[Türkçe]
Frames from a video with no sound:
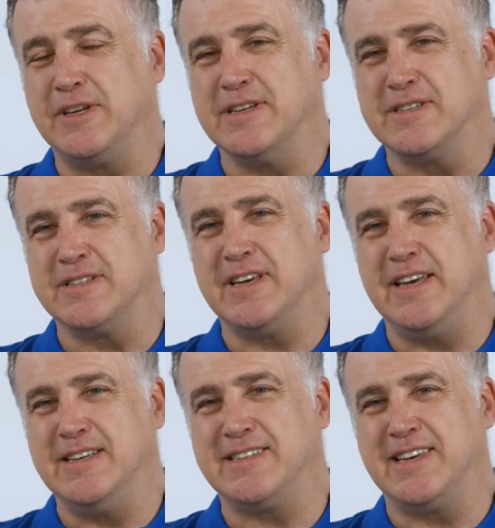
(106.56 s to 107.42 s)
yazı
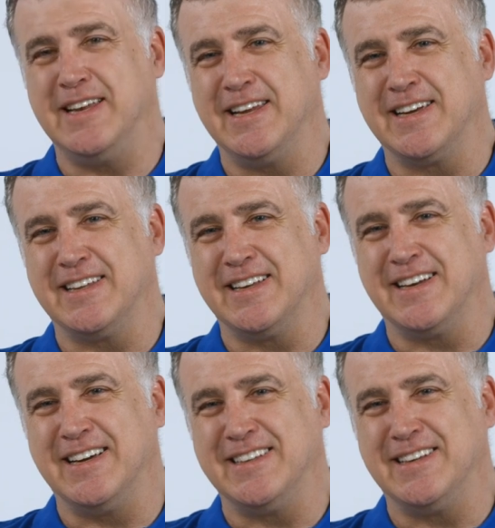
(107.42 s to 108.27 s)
eskiyene
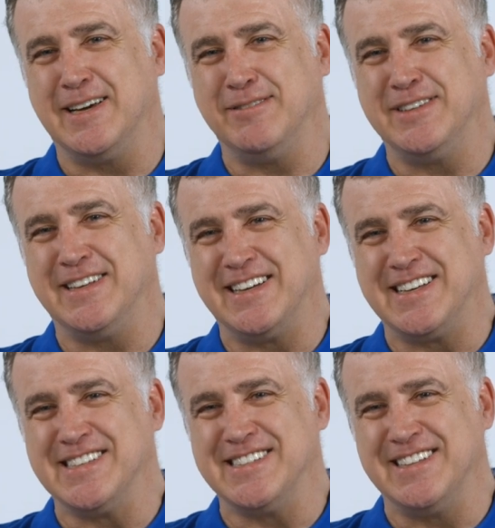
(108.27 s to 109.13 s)
kadar Aydın abinin
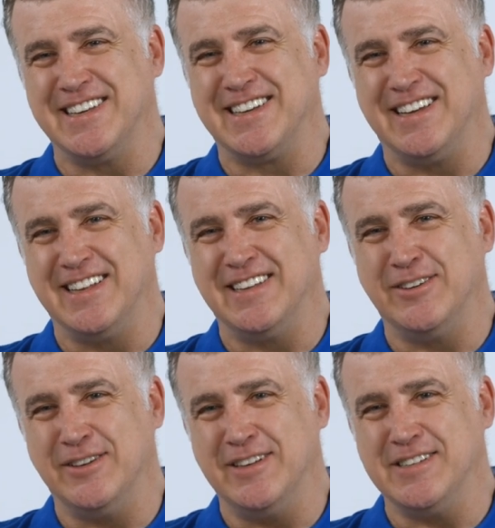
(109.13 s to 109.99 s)
arkasında
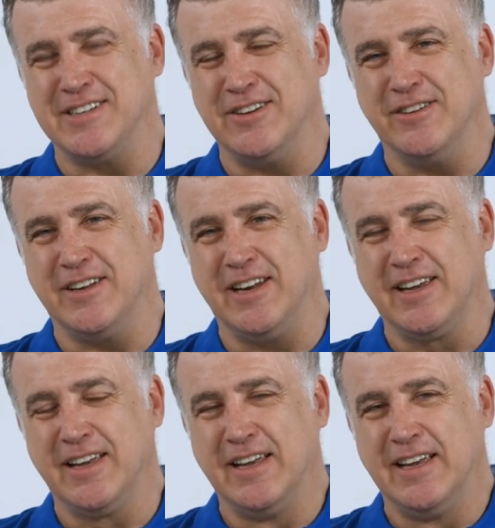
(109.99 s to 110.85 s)
kaldı öyle şey olarak.